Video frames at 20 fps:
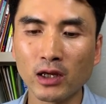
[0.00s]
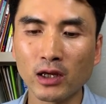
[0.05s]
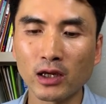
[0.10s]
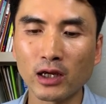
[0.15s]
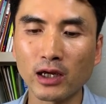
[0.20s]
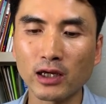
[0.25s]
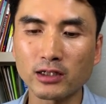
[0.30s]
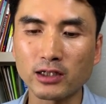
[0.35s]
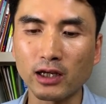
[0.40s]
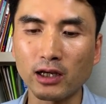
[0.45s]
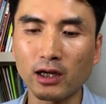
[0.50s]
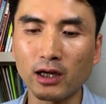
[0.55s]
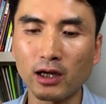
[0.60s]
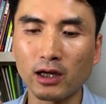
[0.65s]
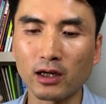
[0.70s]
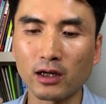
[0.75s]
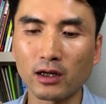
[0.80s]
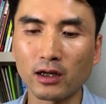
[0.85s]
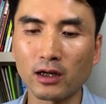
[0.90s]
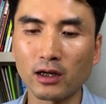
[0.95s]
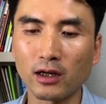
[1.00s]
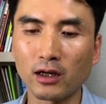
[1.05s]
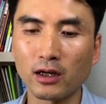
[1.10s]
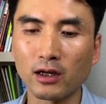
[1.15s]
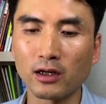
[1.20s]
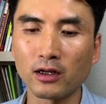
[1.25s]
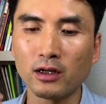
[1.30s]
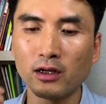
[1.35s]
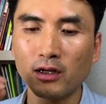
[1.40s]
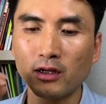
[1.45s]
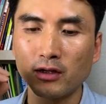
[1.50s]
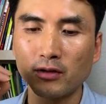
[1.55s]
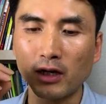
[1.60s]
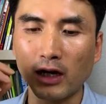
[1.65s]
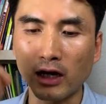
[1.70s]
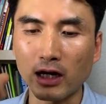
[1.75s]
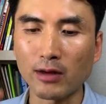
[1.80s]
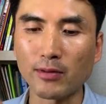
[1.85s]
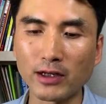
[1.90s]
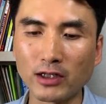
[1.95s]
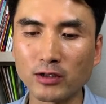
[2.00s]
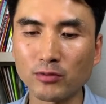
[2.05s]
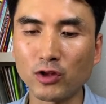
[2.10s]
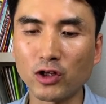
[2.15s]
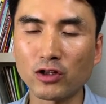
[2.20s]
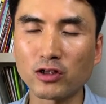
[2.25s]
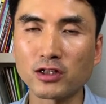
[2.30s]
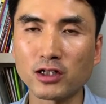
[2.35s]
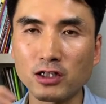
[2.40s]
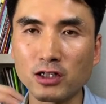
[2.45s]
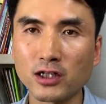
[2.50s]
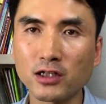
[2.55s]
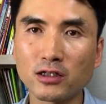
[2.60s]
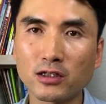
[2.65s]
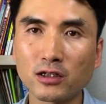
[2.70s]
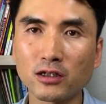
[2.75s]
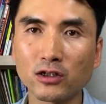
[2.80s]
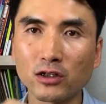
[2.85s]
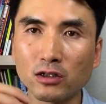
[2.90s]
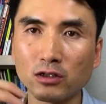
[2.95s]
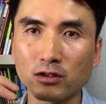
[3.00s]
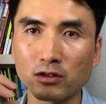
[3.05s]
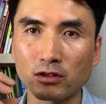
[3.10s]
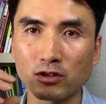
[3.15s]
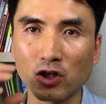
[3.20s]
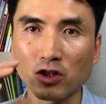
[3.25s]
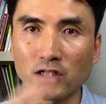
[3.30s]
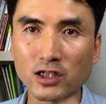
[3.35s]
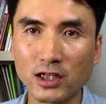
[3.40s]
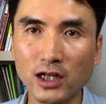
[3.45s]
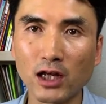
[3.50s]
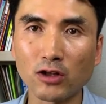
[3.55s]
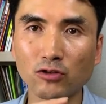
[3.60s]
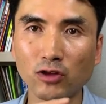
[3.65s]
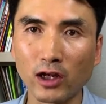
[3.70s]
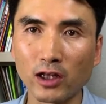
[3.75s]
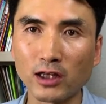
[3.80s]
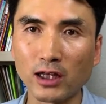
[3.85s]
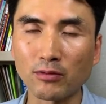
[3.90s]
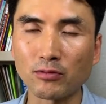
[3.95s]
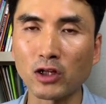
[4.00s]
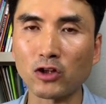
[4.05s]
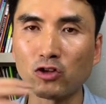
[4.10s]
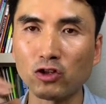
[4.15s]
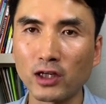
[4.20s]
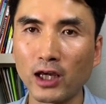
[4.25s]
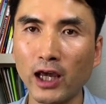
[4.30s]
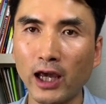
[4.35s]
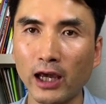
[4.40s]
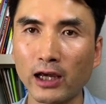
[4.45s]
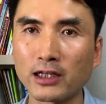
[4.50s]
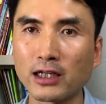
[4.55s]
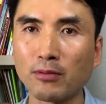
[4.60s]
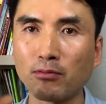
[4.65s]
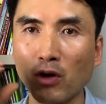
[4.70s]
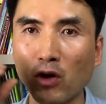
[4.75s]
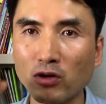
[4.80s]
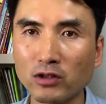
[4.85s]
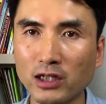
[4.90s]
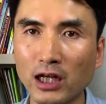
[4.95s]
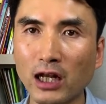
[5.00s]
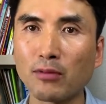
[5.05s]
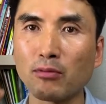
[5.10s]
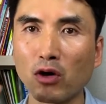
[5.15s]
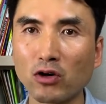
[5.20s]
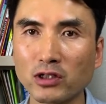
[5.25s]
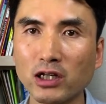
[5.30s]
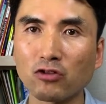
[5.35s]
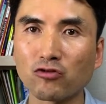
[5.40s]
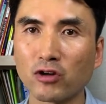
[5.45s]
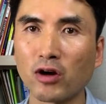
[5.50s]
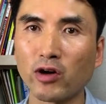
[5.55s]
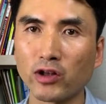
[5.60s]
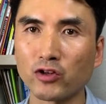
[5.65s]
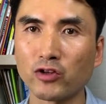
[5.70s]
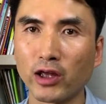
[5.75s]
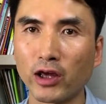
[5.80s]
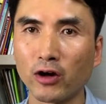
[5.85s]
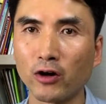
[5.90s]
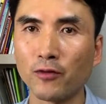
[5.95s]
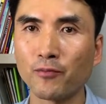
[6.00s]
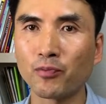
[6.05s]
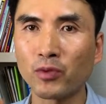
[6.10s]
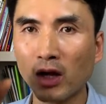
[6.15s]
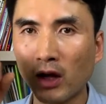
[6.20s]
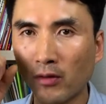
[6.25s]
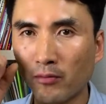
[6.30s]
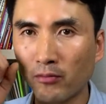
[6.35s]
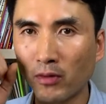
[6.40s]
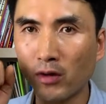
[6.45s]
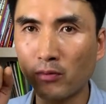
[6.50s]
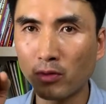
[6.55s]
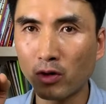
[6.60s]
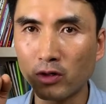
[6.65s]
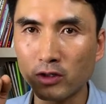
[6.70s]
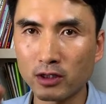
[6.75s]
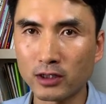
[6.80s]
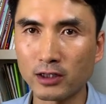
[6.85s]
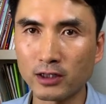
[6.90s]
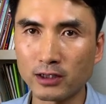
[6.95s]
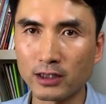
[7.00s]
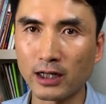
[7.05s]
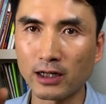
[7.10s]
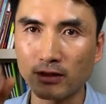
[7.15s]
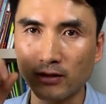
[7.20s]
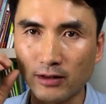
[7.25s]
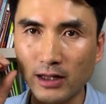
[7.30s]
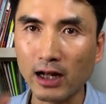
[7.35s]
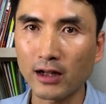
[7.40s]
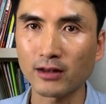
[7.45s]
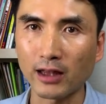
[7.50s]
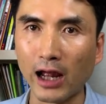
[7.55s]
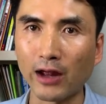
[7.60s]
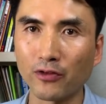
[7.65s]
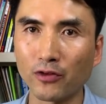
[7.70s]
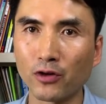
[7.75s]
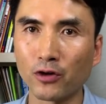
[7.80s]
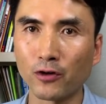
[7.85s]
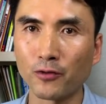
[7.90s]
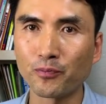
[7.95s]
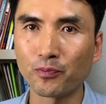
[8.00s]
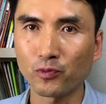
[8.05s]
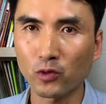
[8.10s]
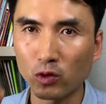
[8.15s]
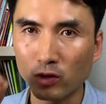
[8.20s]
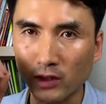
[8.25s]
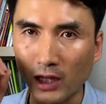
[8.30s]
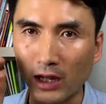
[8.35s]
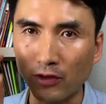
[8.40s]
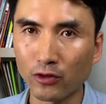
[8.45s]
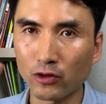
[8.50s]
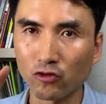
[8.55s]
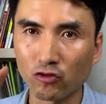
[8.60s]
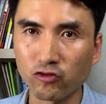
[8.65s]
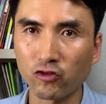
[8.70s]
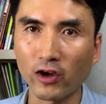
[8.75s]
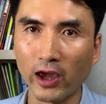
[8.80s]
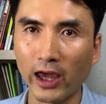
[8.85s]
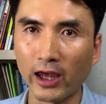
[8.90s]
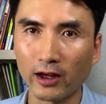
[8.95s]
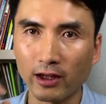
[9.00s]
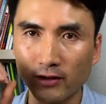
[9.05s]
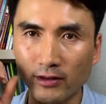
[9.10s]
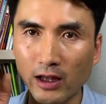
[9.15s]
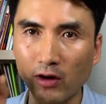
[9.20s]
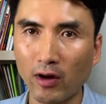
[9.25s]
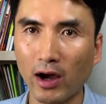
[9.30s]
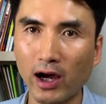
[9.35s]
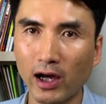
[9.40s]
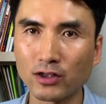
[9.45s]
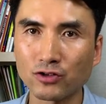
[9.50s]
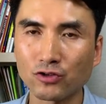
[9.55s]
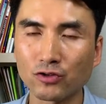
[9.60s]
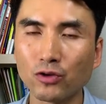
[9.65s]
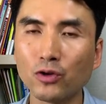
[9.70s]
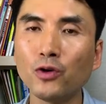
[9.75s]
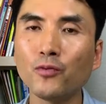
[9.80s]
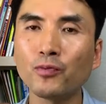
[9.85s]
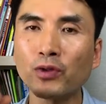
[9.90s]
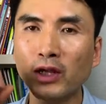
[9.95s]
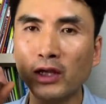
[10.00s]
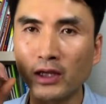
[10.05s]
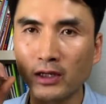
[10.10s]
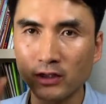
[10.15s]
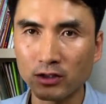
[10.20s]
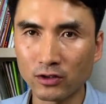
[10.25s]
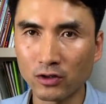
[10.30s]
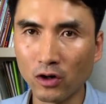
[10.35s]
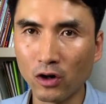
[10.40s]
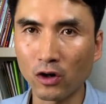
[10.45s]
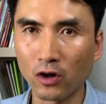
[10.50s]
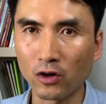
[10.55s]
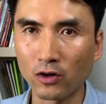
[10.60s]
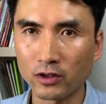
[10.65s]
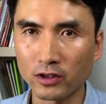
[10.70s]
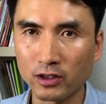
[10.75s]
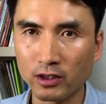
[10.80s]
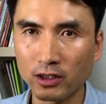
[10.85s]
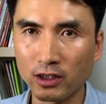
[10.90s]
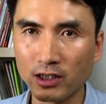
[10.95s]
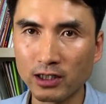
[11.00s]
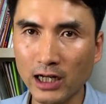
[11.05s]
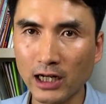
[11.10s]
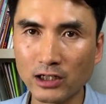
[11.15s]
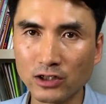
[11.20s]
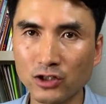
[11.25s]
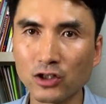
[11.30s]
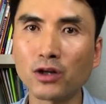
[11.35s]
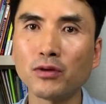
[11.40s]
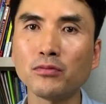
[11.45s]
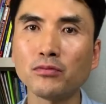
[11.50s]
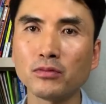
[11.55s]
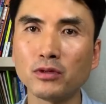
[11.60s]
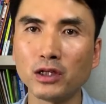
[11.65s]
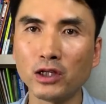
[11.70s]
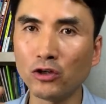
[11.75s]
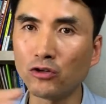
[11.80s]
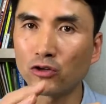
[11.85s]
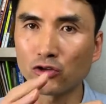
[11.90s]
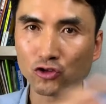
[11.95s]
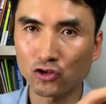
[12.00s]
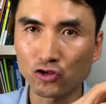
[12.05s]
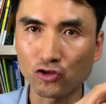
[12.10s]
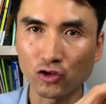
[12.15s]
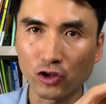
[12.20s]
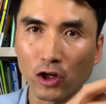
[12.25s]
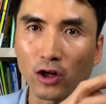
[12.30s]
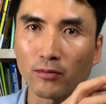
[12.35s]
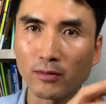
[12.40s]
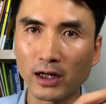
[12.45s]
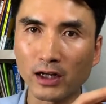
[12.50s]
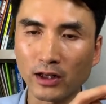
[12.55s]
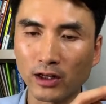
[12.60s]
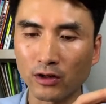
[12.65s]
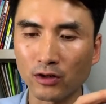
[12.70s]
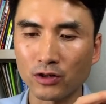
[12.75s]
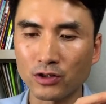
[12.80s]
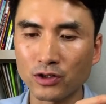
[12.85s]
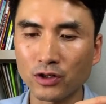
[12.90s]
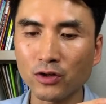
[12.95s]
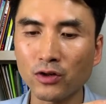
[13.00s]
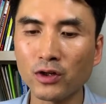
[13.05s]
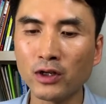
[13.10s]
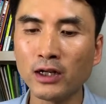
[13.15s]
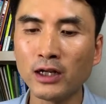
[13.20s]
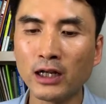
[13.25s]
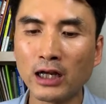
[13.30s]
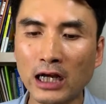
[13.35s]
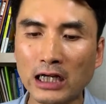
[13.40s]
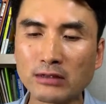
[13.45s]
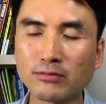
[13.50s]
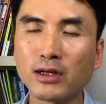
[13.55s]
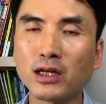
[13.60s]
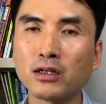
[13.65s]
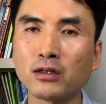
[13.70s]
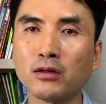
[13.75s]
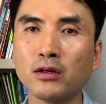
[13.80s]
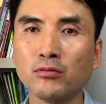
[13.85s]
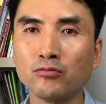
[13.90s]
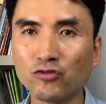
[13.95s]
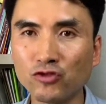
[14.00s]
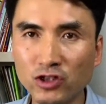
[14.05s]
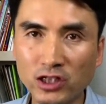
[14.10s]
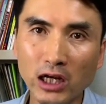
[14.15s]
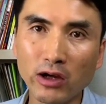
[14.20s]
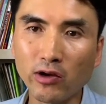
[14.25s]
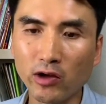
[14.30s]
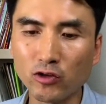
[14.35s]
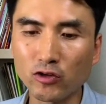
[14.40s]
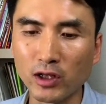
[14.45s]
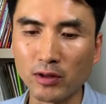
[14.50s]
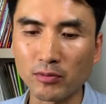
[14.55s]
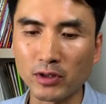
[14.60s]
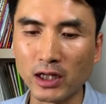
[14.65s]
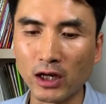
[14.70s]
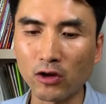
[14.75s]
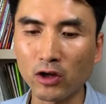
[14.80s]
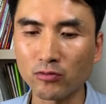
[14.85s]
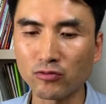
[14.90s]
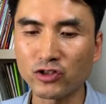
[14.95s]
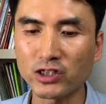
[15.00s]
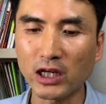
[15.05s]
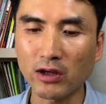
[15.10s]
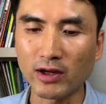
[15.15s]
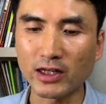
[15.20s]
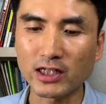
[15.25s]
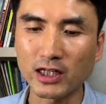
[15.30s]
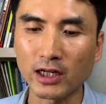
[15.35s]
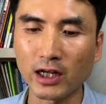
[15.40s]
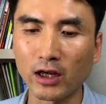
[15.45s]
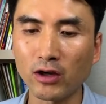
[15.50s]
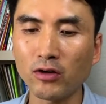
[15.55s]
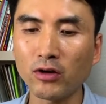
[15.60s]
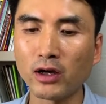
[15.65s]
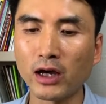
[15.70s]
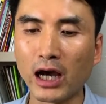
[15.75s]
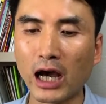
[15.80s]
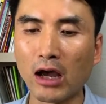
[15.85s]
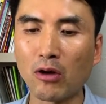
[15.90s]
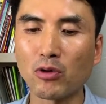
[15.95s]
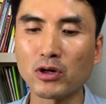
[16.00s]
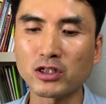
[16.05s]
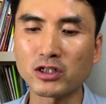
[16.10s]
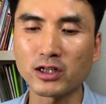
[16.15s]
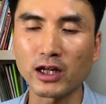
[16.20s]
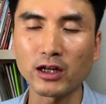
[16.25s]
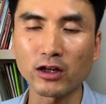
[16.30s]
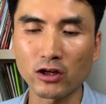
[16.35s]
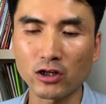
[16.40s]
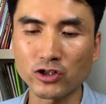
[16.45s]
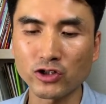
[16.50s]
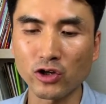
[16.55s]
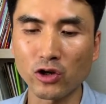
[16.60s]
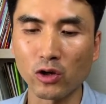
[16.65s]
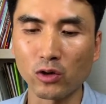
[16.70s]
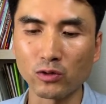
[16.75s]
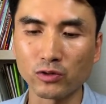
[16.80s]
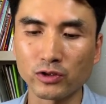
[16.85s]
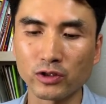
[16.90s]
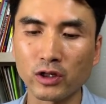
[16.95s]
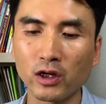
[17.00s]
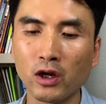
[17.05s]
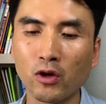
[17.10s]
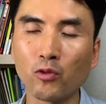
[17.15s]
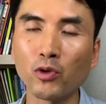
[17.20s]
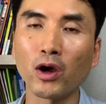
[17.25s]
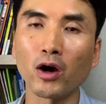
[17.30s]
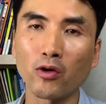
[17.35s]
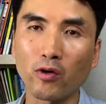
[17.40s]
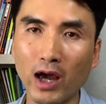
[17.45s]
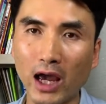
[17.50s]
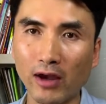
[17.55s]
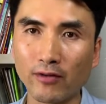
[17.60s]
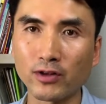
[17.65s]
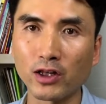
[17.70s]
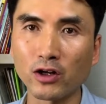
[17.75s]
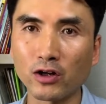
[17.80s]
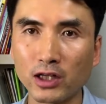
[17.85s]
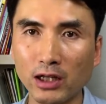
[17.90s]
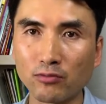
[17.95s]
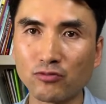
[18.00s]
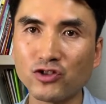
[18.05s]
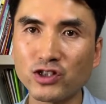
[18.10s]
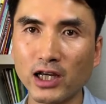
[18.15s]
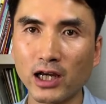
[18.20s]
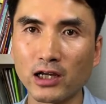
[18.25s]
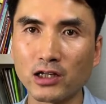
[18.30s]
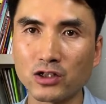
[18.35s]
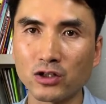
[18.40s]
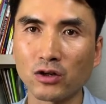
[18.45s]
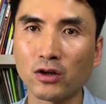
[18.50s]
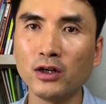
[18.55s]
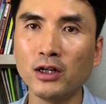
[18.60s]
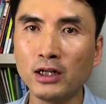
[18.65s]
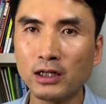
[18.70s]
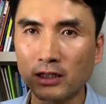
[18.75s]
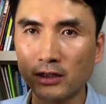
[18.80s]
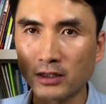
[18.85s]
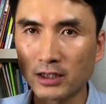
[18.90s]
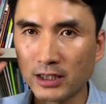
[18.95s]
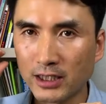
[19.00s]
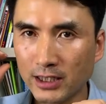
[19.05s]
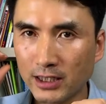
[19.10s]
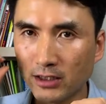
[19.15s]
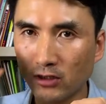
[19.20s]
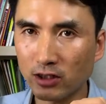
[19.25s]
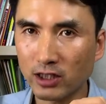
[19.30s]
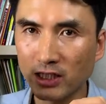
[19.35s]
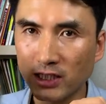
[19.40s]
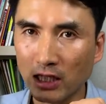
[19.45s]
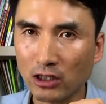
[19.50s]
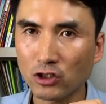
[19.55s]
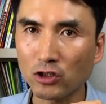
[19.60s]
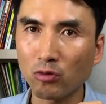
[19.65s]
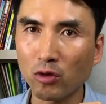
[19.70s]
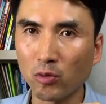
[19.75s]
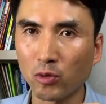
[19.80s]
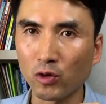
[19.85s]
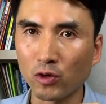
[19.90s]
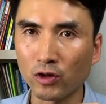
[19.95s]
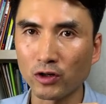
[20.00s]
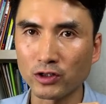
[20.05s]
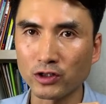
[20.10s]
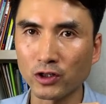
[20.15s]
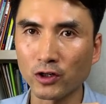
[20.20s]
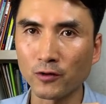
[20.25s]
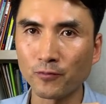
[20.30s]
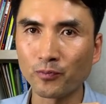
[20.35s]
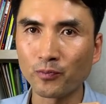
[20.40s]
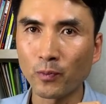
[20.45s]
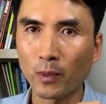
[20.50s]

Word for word: 그게 제가 아, 아까 말씀드렸듯이 since는 전치사도 되기 때문에 뒤에 그냥 명사나 명사구가 와도 돼요. 뭐뭐 그, 그냥 딱 단어 또는 단어 두 개 이렇게 딱 와가지고 그거 그 시작점 이후로 쭉 이런 말이 되는 거죠. 하지만 문장이 와도 됩니다. 여기 문장이 왔잖아요. I was 10 years old. We arrived. 이런 게 다 문장이죠. 그걸 시작점으로 보는 거죠.